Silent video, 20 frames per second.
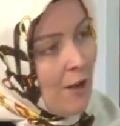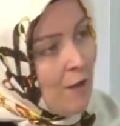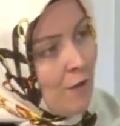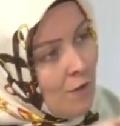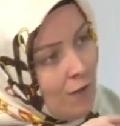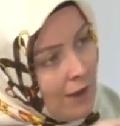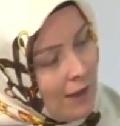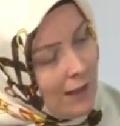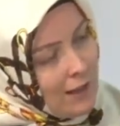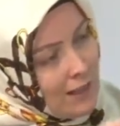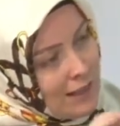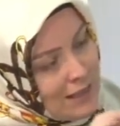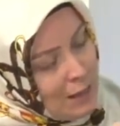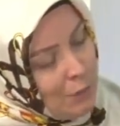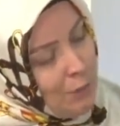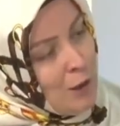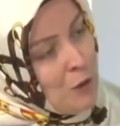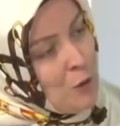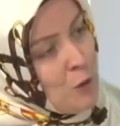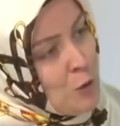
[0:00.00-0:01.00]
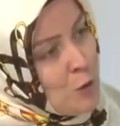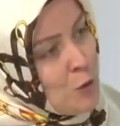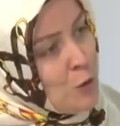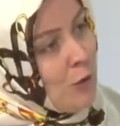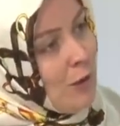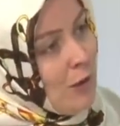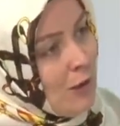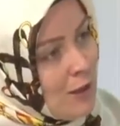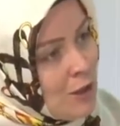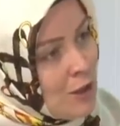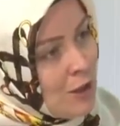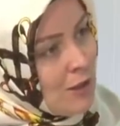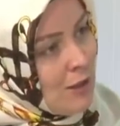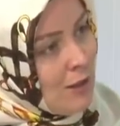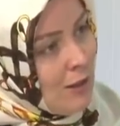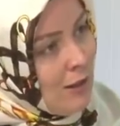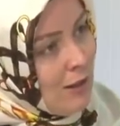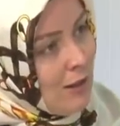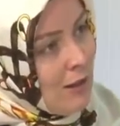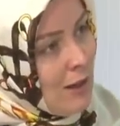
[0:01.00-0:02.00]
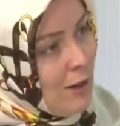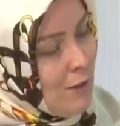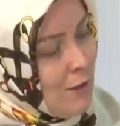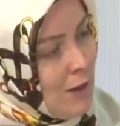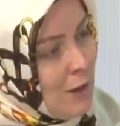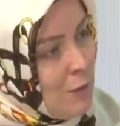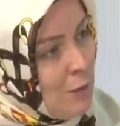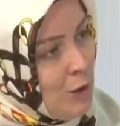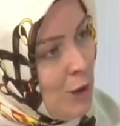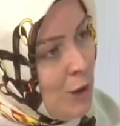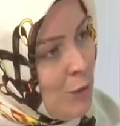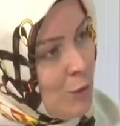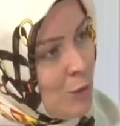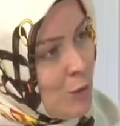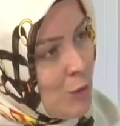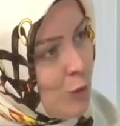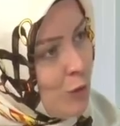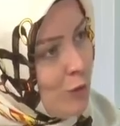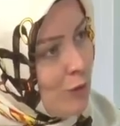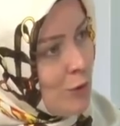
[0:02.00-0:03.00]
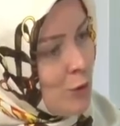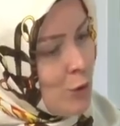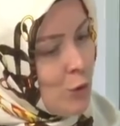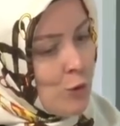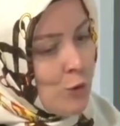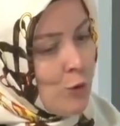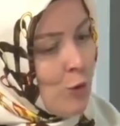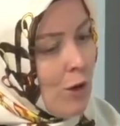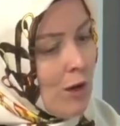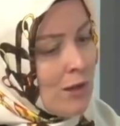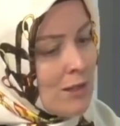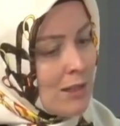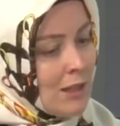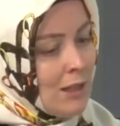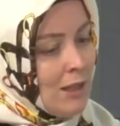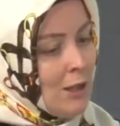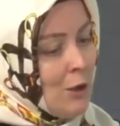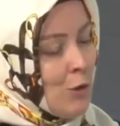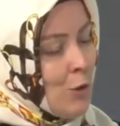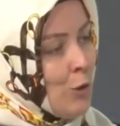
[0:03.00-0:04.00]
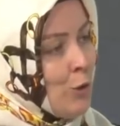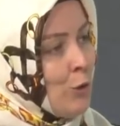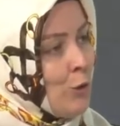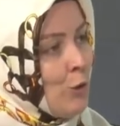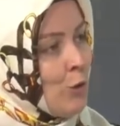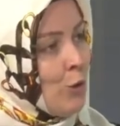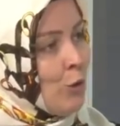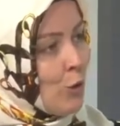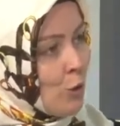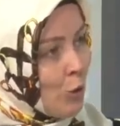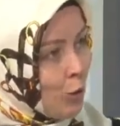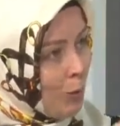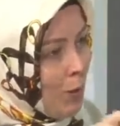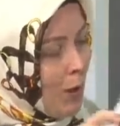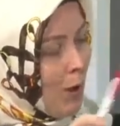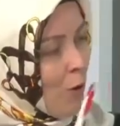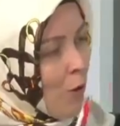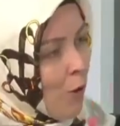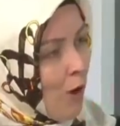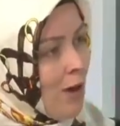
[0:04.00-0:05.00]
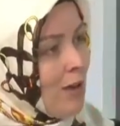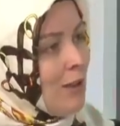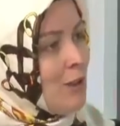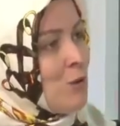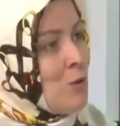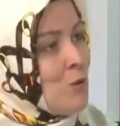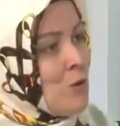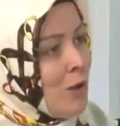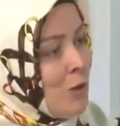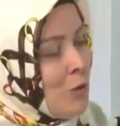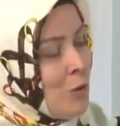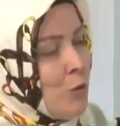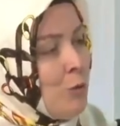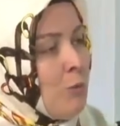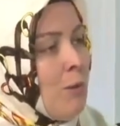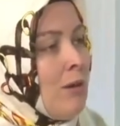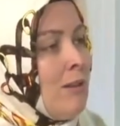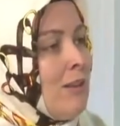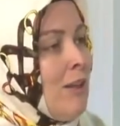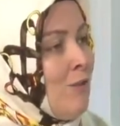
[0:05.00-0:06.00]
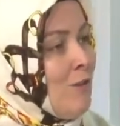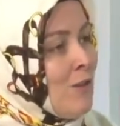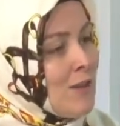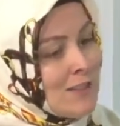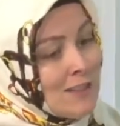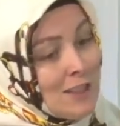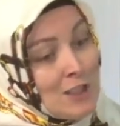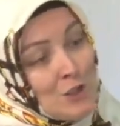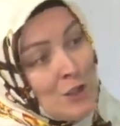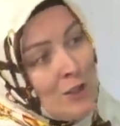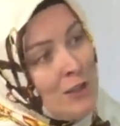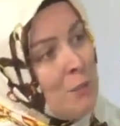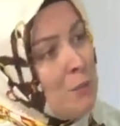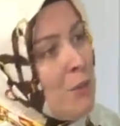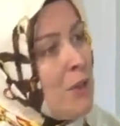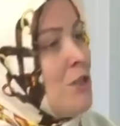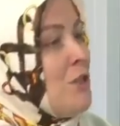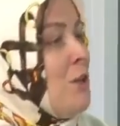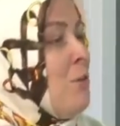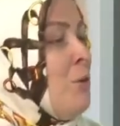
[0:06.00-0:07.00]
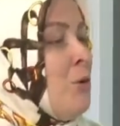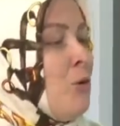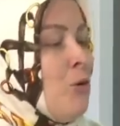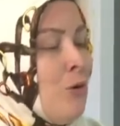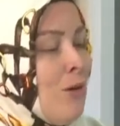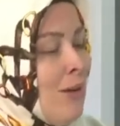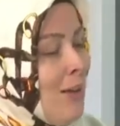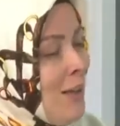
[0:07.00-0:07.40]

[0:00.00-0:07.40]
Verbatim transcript: Ve ne zaman çocuğun iyileştiğine karar verir biliyor musun? Çocuk o askeri oyunu kurmak, o aynı düzeni kurmaktan vazgeçtiği, başka bir oyuna